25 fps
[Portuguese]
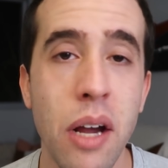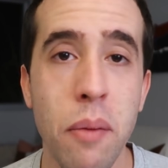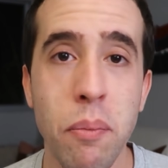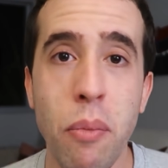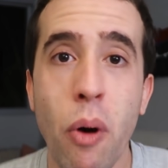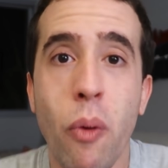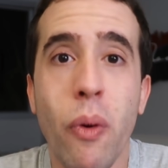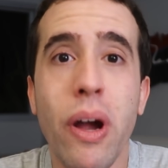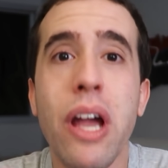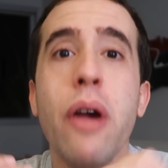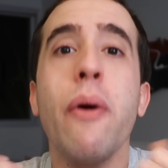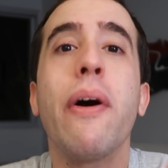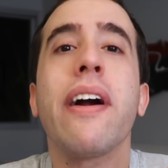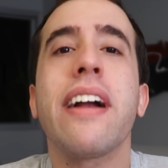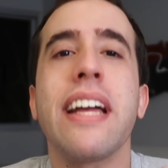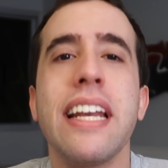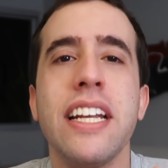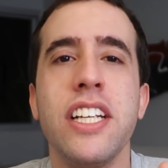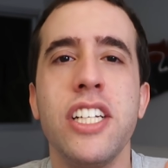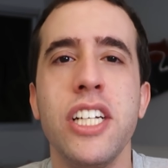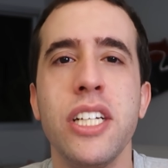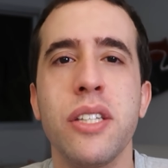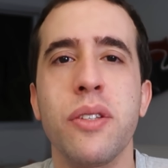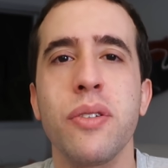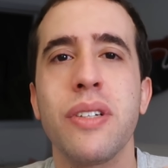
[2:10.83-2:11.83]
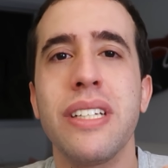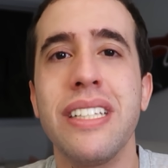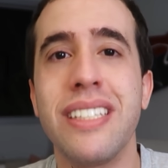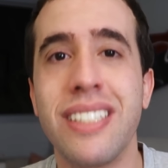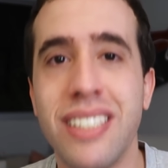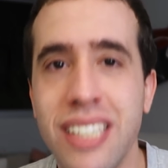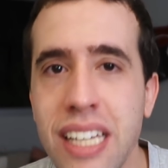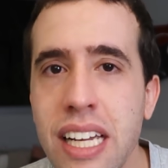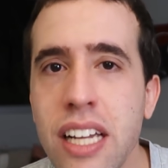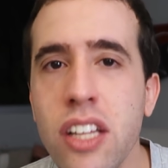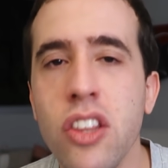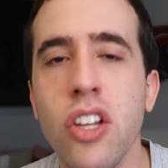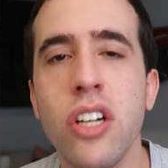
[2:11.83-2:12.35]
Bom, eu acredito que
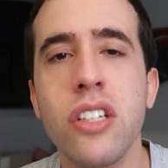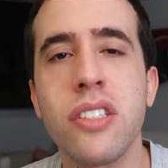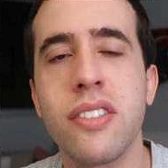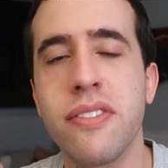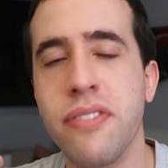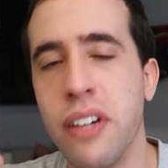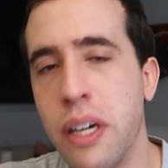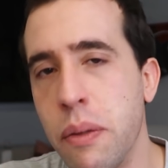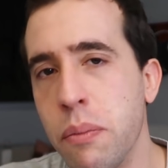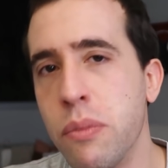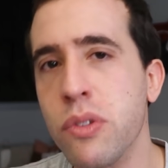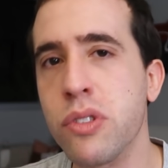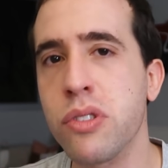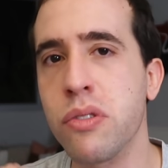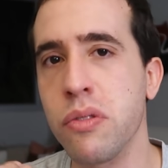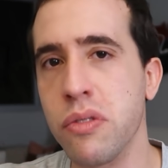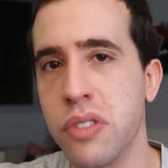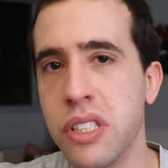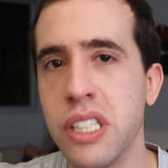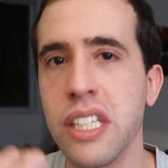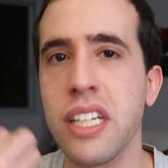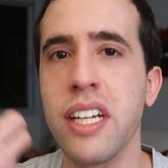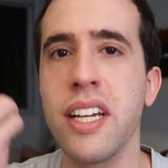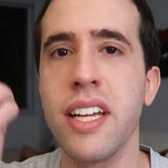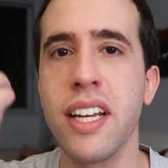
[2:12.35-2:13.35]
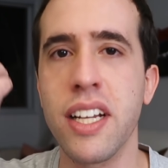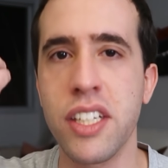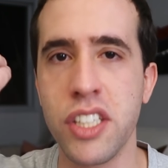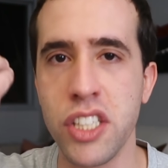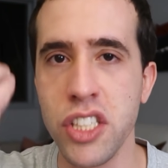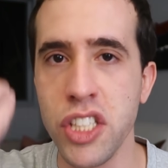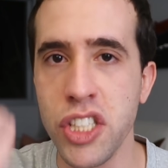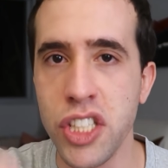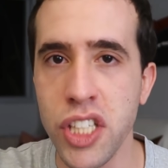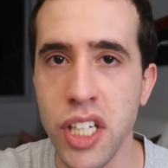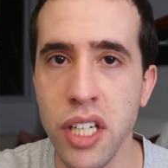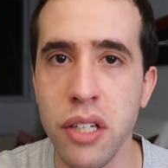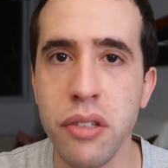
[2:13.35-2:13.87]
sim, nós vamos conseguir
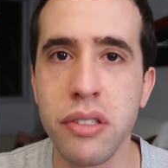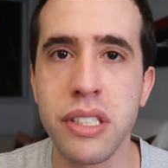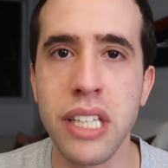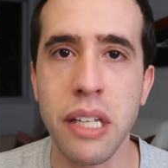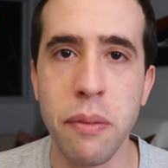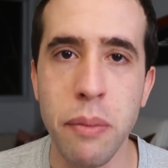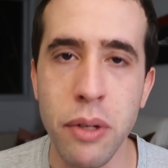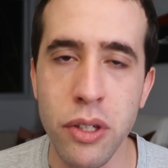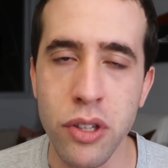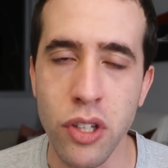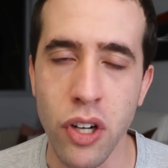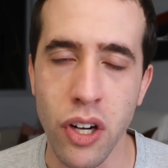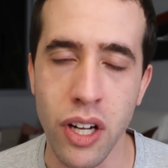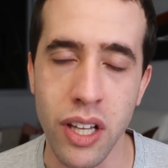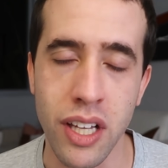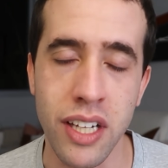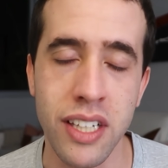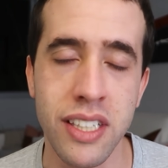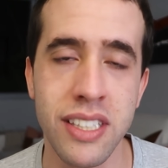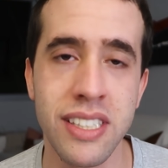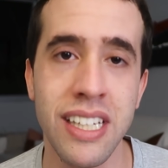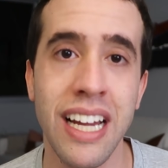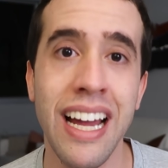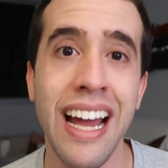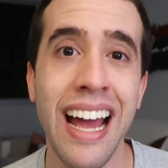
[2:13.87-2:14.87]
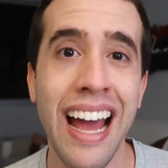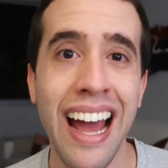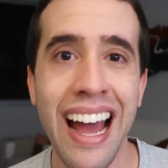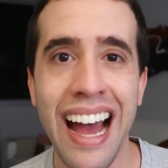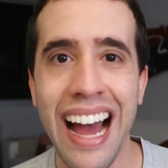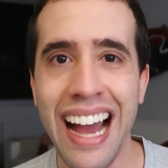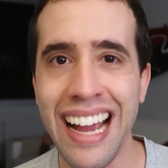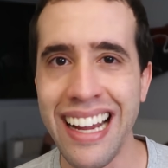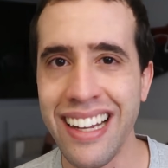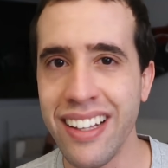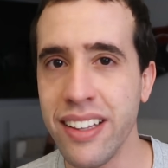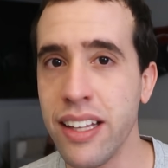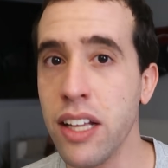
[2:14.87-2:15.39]
atingir os 100 mil dólares
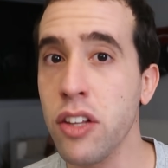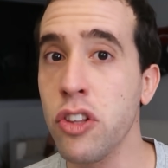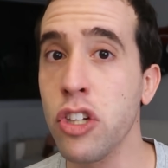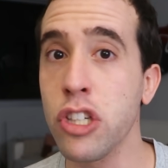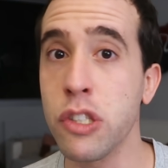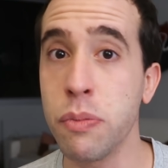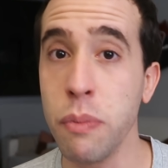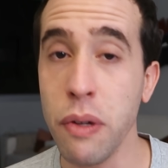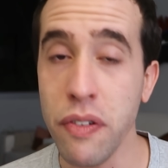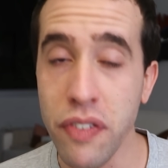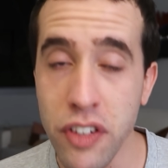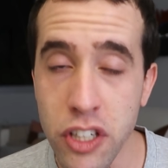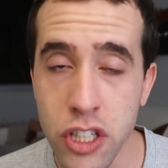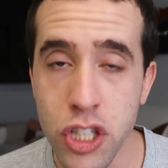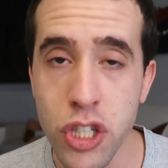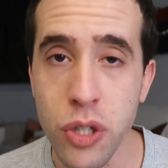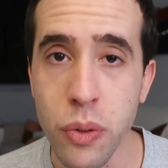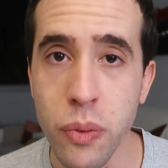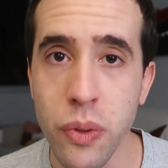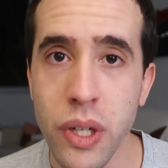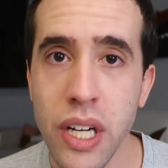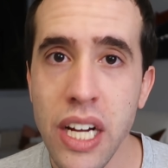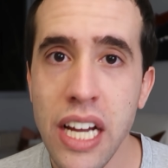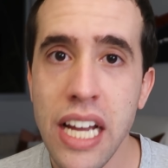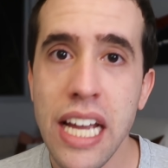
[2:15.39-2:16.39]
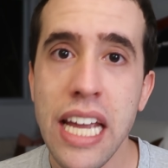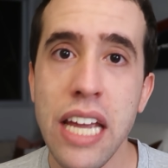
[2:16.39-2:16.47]
ainda em 2021.